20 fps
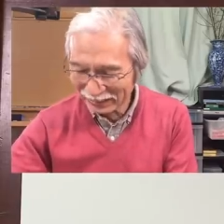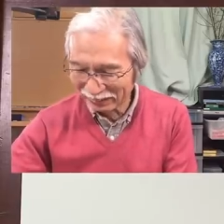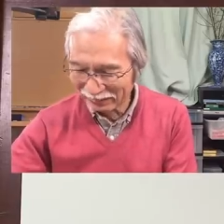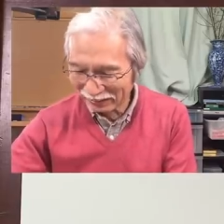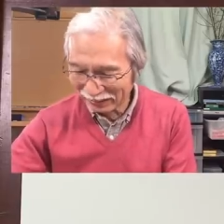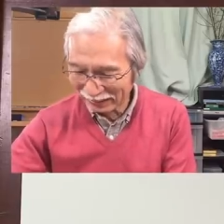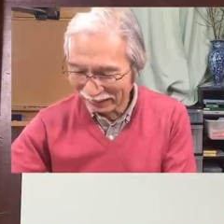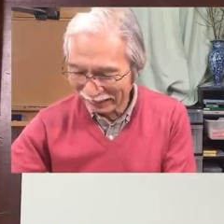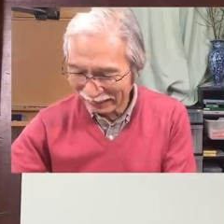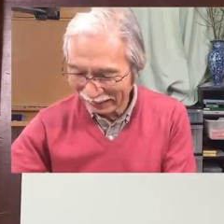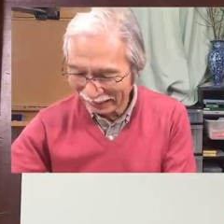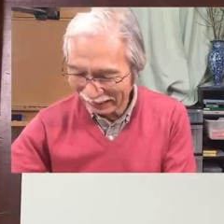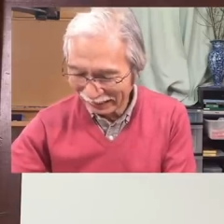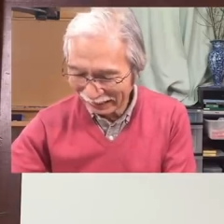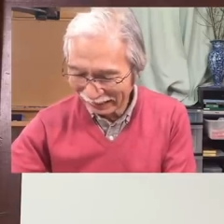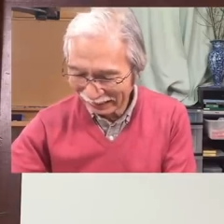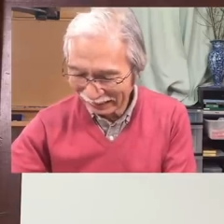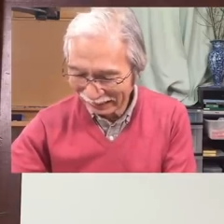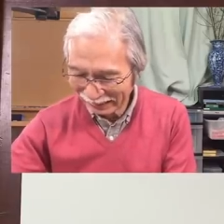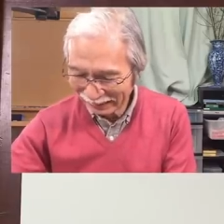つかもわかんない。
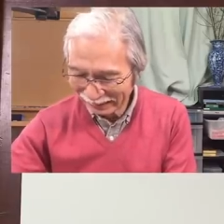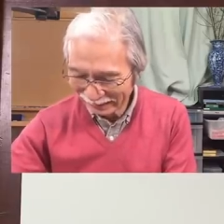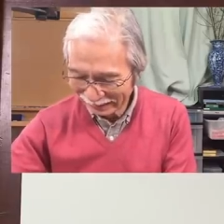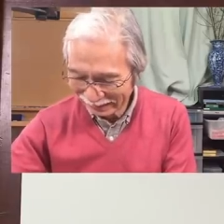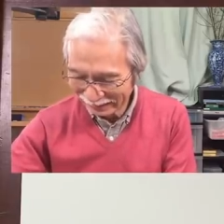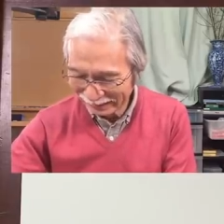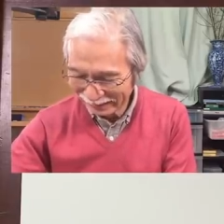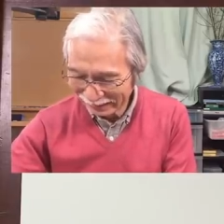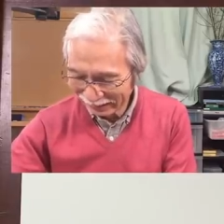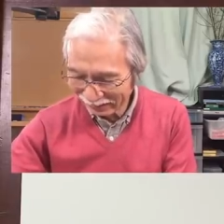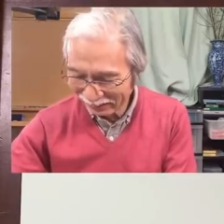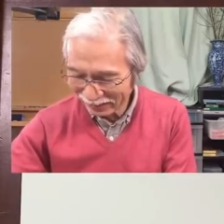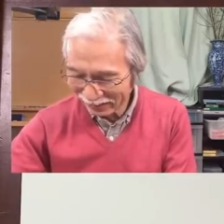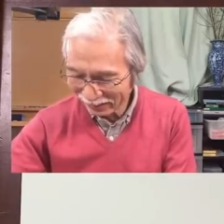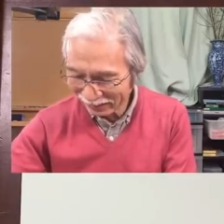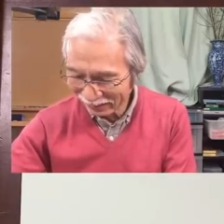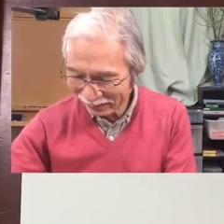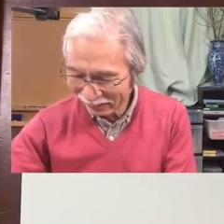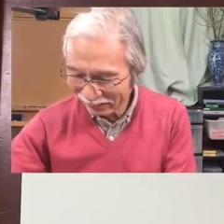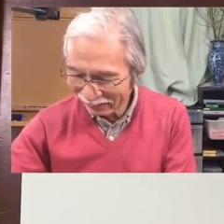うん。でも
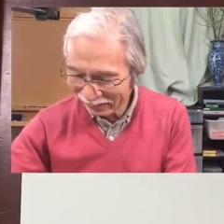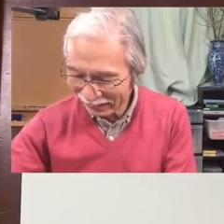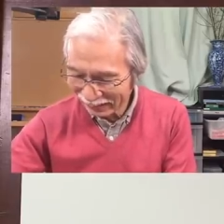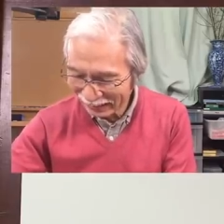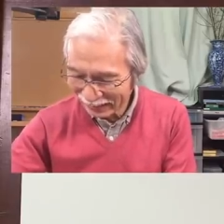それをま